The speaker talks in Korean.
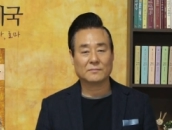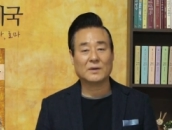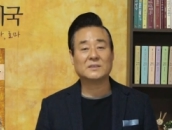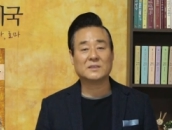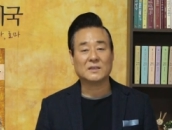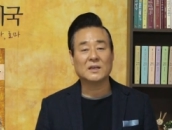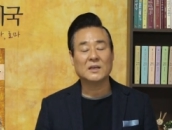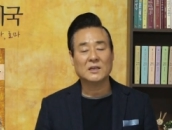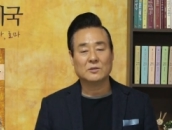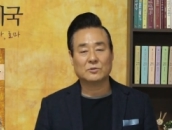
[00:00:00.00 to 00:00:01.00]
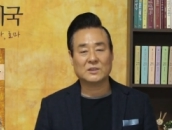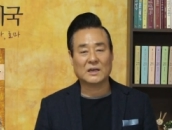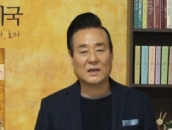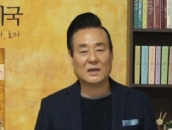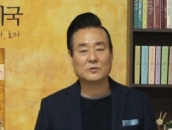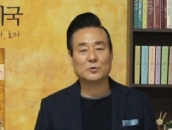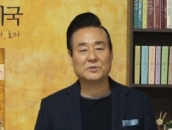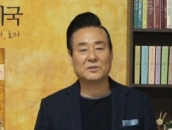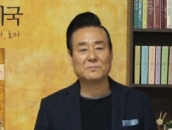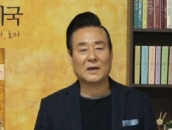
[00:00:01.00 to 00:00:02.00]
마치 우리나라가
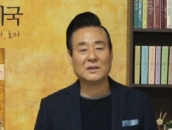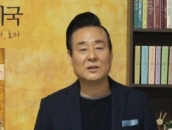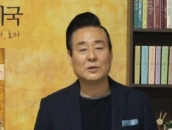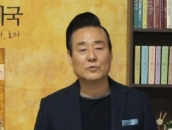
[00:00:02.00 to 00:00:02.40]
조선 말